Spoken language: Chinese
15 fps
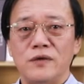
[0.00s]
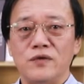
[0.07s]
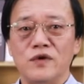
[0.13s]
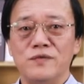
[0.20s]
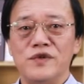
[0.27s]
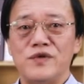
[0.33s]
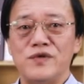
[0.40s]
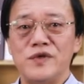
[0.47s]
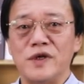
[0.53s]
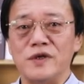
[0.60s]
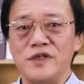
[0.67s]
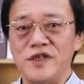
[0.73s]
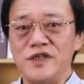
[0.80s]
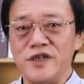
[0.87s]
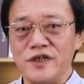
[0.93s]
我们需要
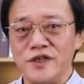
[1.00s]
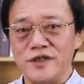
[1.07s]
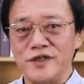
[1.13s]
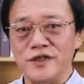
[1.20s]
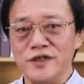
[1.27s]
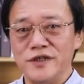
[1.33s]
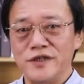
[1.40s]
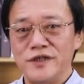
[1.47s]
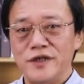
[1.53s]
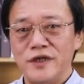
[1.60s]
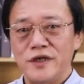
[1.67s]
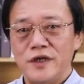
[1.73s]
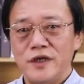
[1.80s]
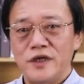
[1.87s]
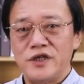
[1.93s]
理解的是，
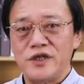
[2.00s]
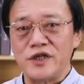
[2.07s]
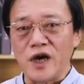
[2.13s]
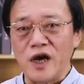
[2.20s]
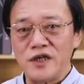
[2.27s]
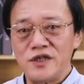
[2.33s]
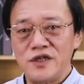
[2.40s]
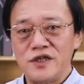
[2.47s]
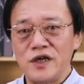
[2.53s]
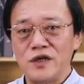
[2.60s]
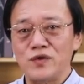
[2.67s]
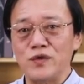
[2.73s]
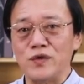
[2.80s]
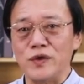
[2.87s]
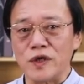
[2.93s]
狭义相
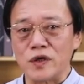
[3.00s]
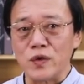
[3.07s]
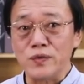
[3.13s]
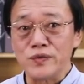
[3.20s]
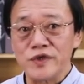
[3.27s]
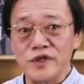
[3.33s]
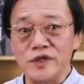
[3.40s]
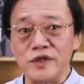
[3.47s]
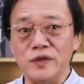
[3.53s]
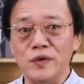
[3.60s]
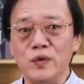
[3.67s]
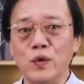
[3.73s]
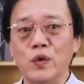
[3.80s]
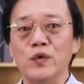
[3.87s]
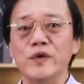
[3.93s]
对论的公式
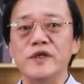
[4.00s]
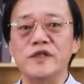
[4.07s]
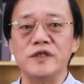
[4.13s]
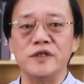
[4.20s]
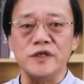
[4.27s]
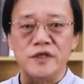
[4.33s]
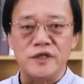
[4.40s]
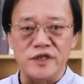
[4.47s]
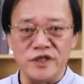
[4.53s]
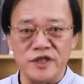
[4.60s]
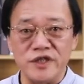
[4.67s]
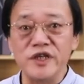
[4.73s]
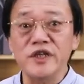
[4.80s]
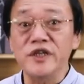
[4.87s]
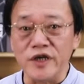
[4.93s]
罗伦兹已
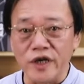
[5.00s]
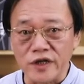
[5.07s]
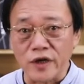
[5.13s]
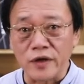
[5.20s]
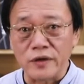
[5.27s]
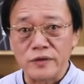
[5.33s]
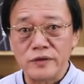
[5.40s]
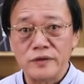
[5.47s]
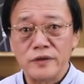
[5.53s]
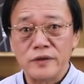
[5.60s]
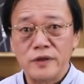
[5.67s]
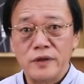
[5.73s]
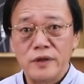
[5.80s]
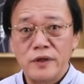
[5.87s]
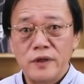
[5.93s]
经得到，
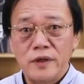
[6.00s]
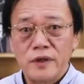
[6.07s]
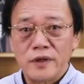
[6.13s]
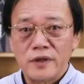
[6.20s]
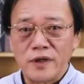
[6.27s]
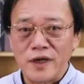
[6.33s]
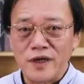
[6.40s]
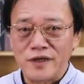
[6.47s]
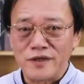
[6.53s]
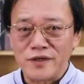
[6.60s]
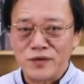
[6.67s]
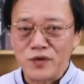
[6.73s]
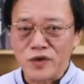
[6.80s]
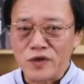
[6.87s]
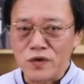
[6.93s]
但
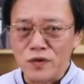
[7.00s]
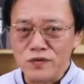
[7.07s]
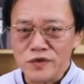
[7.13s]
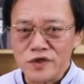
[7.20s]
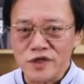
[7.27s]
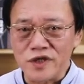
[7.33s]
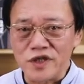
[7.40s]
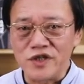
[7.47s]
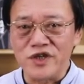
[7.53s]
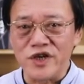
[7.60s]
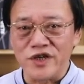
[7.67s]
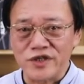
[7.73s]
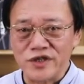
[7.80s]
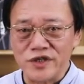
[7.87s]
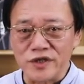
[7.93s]
对公式的
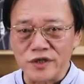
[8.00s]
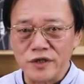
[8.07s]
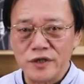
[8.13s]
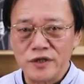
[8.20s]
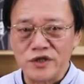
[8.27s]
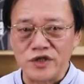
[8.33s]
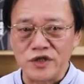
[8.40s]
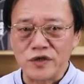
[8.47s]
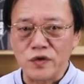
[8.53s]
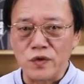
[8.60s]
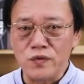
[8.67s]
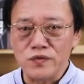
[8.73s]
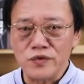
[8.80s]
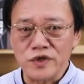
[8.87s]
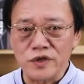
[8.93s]
解释及
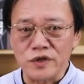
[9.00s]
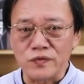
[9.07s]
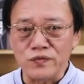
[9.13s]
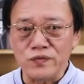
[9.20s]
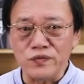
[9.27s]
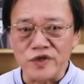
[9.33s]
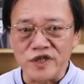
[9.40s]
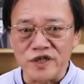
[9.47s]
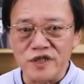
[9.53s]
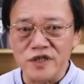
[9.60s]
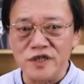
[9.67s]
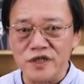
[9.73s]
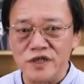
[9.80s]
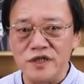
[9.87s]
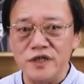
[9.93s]
公式的物理
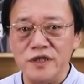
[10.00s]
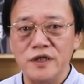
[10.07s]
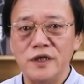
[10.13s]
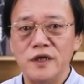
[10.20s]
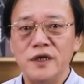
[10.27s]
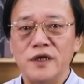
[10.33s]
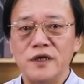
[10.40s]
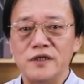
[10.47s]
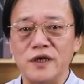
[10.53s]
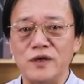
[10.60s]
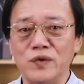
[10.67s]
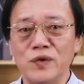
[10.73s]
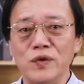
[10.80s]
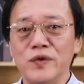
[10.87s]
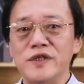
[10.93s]
意义，在
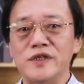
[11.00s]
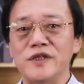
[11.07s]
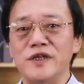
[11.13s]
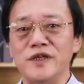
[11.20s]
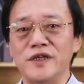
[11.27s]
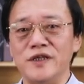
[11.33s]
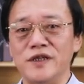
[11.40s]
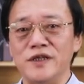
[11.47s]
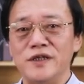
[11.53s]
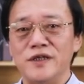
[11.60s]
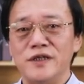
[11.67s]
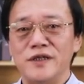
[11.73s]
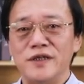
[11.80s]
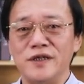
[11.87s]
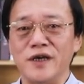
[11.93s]
罗伦兹那里
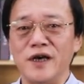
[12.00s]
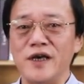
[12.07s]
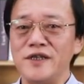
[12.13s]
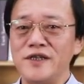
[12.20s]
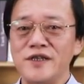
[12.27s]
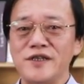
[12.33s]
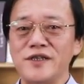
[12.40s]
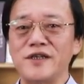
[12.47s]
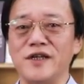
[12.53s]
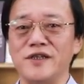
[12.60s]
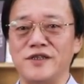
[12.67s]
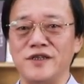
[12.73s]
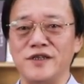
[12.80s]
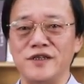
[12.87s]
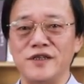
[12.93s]
和爱因斯坦
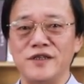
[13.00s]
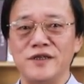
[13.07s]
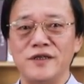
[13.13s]
这里